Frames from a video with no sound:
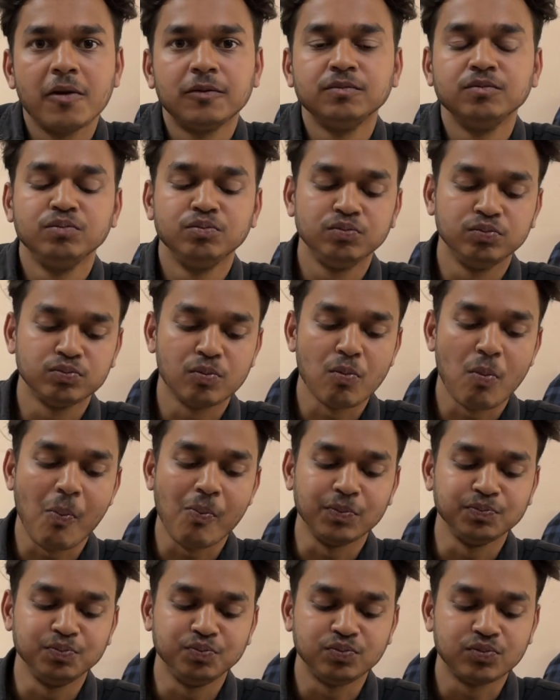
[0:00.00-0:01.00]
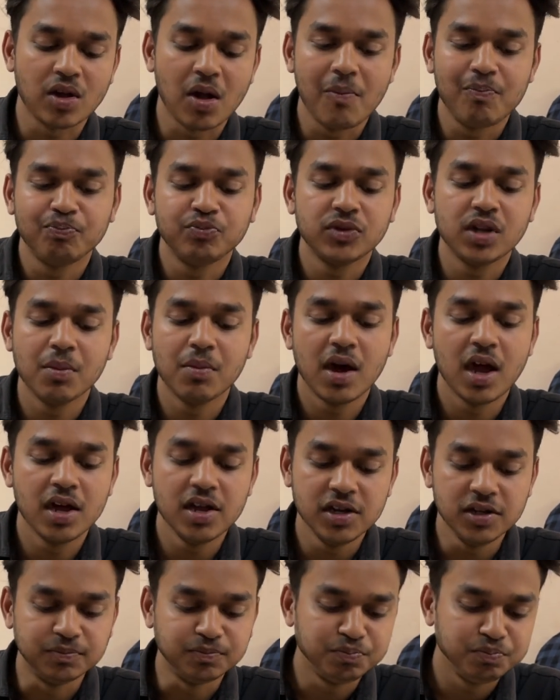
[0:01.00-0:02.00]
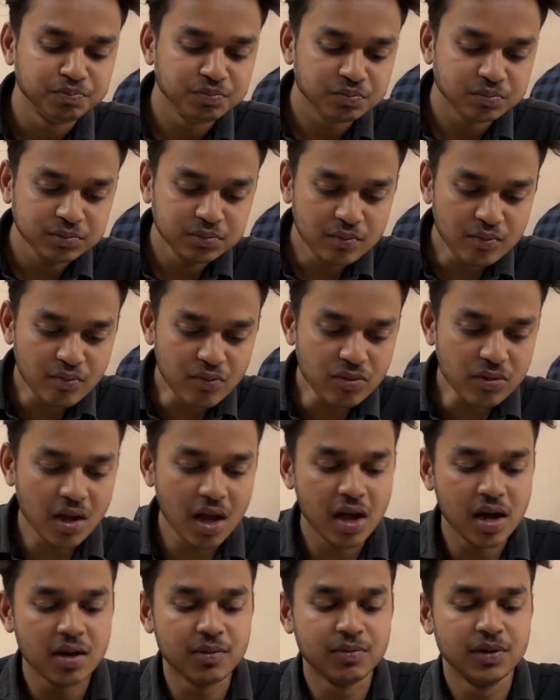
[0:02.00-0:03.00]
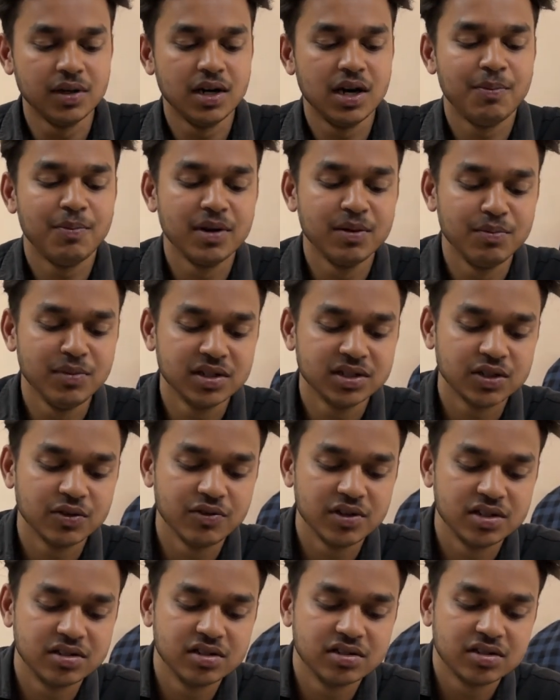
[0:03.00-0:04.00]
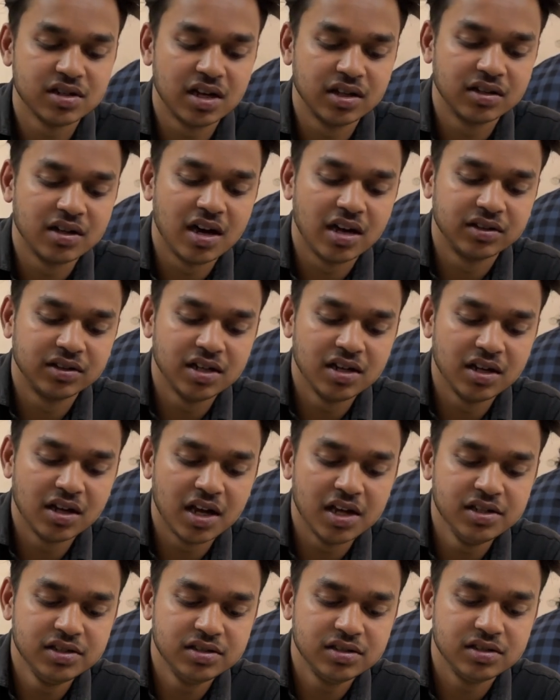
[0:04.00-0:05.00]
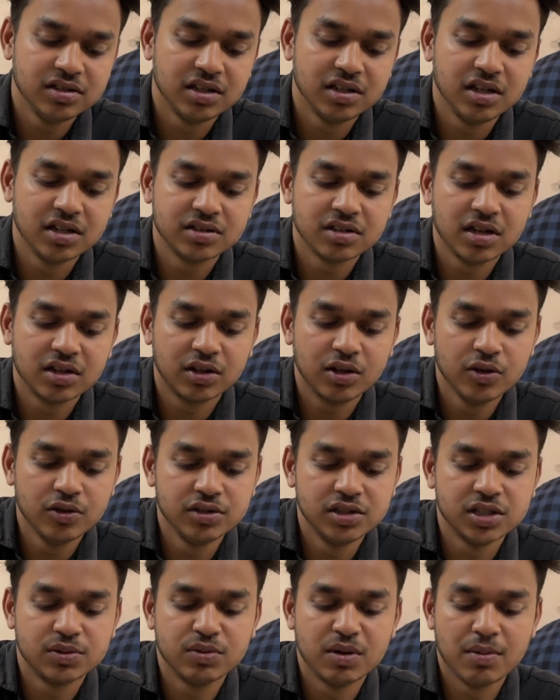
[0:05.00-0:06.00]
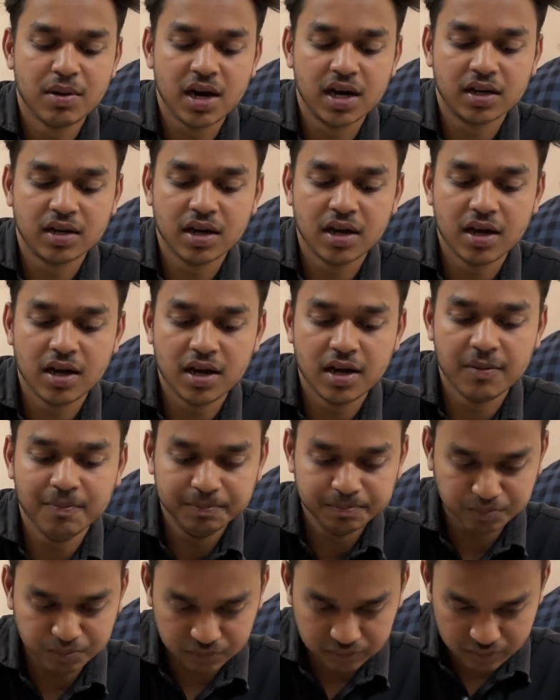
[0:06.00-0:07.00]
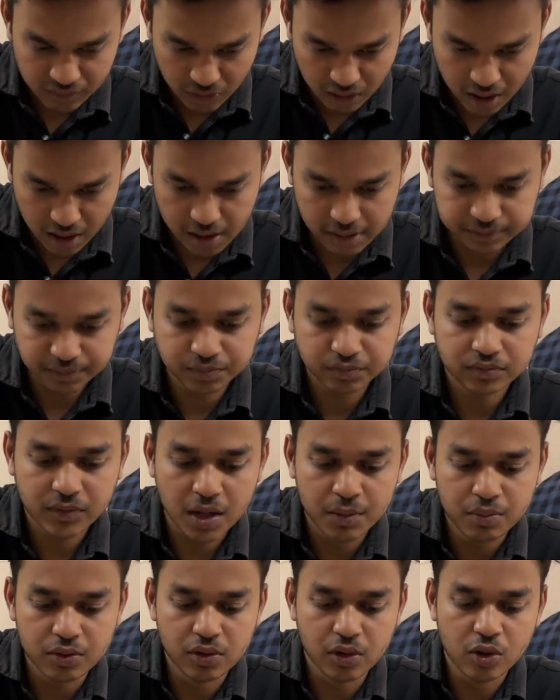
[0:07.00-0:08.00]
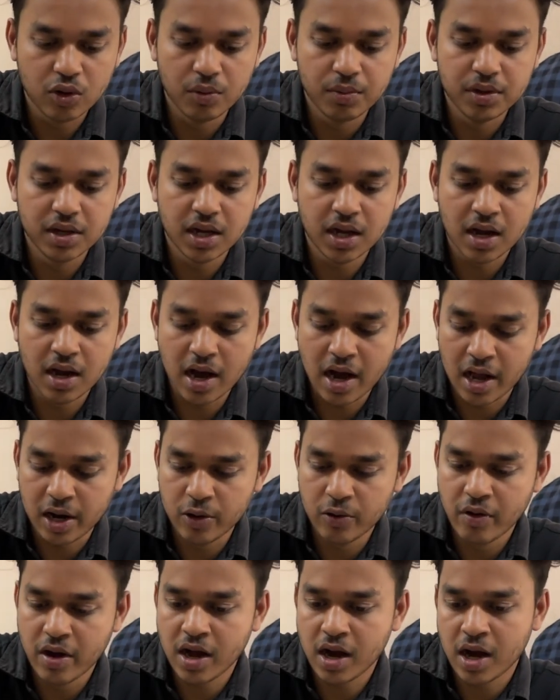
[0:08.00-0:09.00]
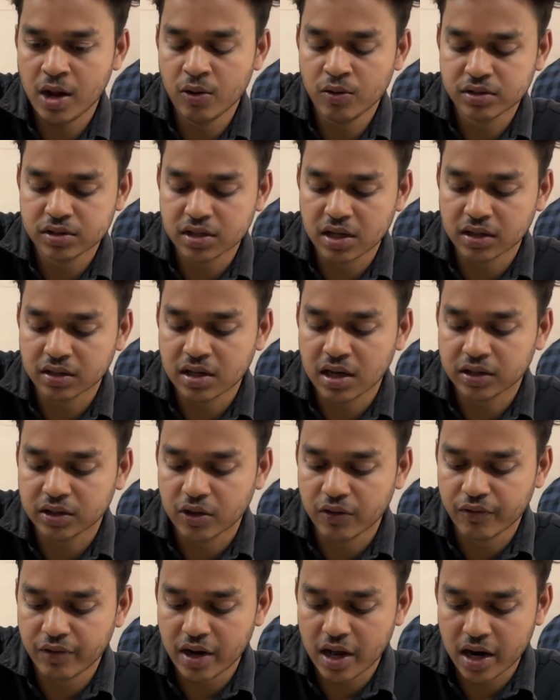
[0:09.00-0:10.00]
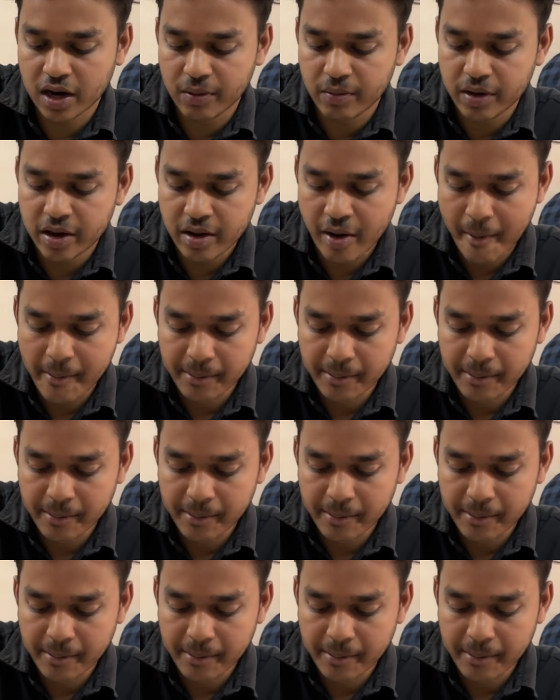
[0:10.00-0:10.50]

हम्म, तबाही तो अब अपन मिक्स वेज के साथ खाते हैं गाइस ये देख सकते हो जिसमें भाटा है फूल गोभी है आलू है आलू के साथ खाता हूँ फिलहाल अभी